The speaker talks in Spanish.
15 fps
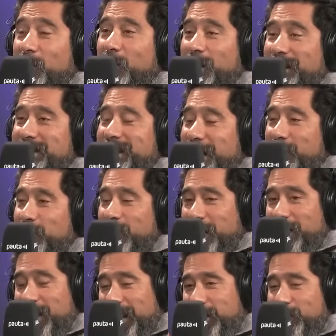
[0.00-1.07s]
decía el cura
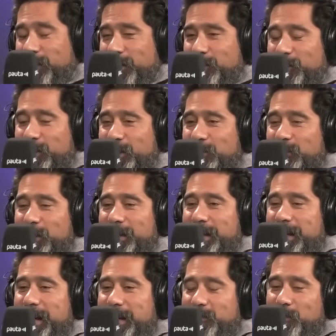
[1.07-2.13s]
Berrío, yo en esto creo que
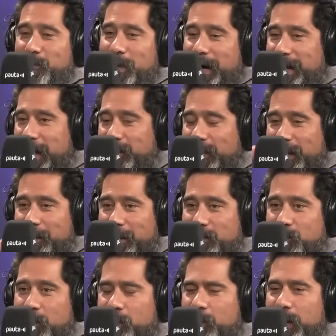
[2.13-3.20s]
tenía razón, más allá lo que le
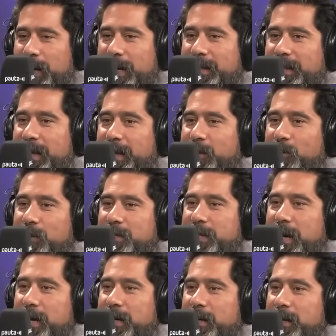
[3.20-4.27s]
pasó después en el estallido,
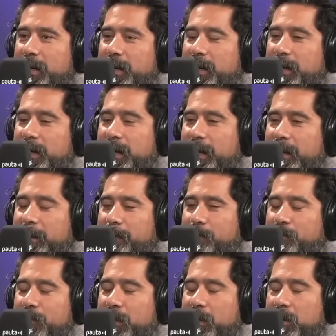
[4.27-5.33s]
decía, eh,
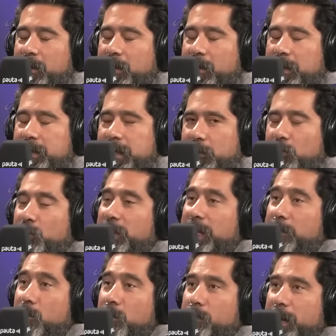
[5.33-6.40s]
decía todos
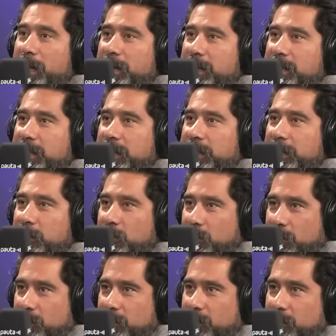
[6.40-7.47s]
tenemos un penta chiquitito.
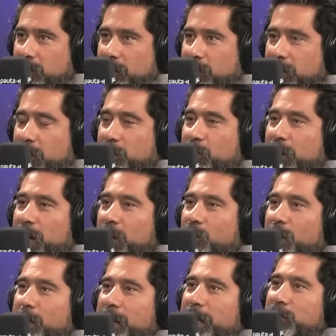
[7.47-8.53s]
O sea, como que de
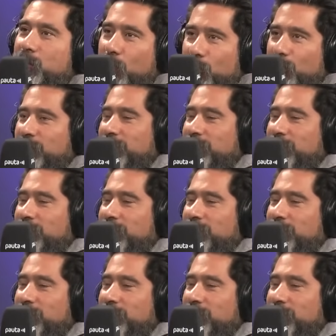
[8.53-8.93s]
alguna manera todos...